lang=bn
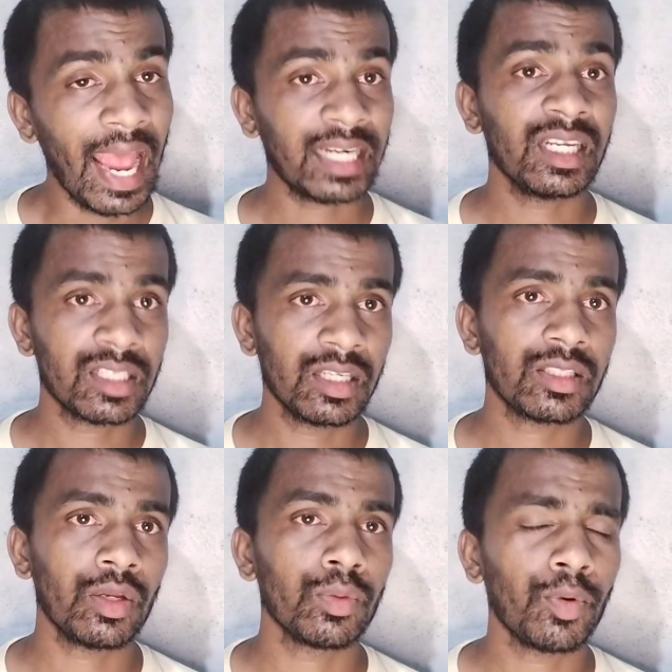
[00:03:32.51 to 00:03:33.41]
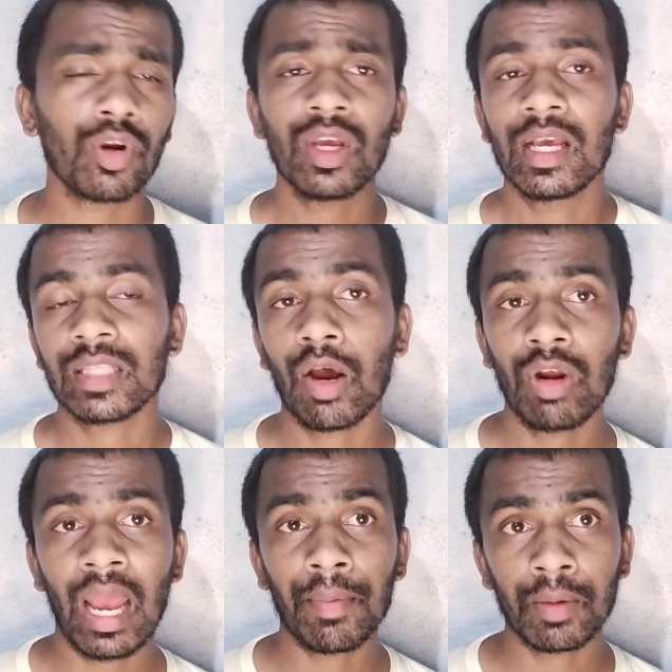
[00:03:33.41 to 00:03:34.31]
একটা জিনিসের উপর
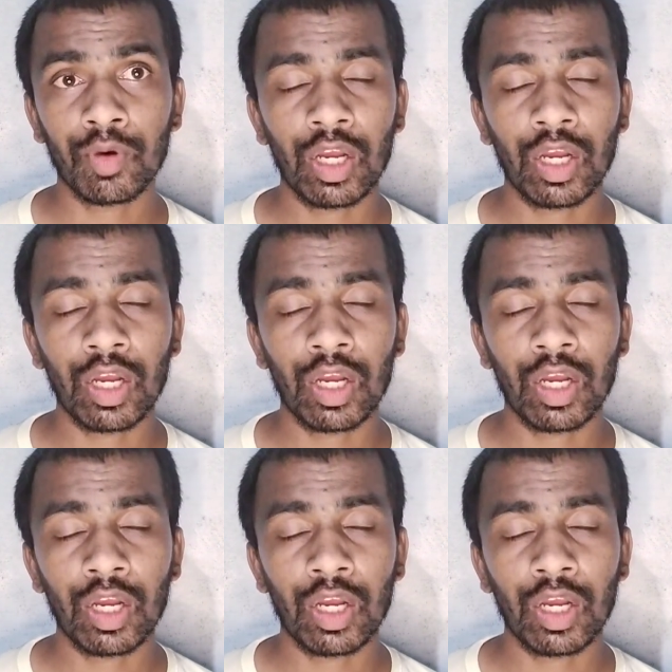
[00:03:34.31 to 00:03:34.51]
তাহলে আমার